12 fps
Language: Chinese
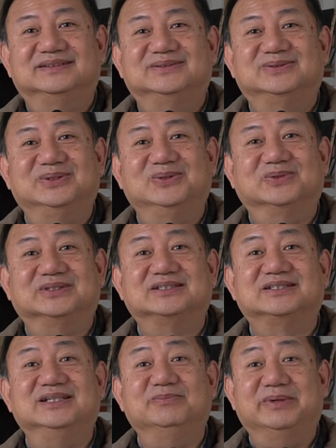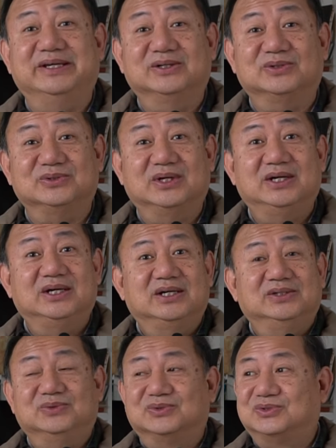所以我在这里没有，
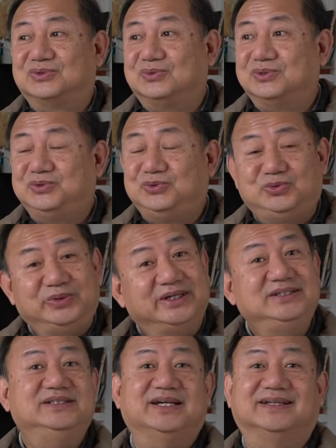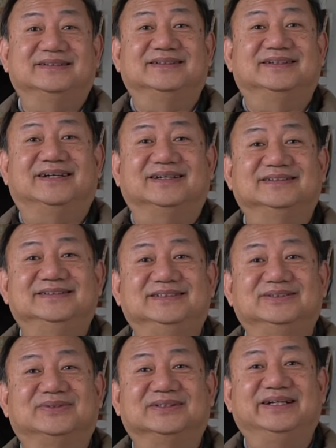就是说宣扬啊
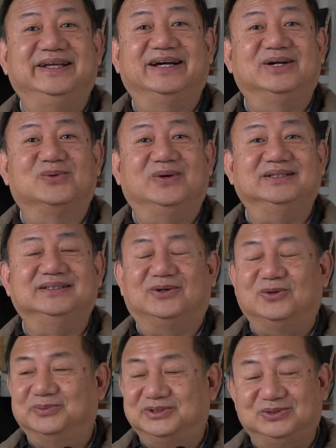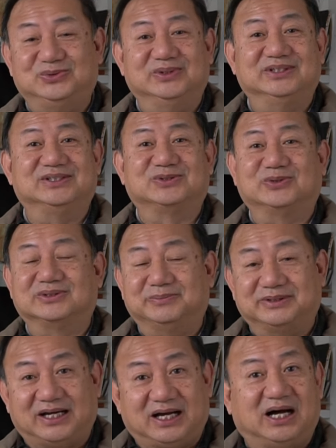西方的恋爱观，让我们去学习说他
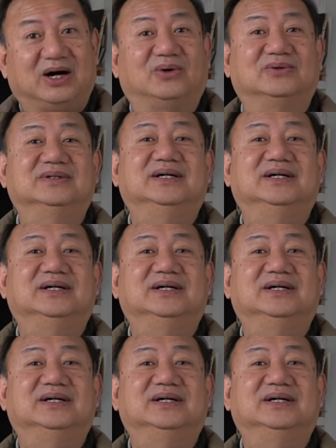们的好，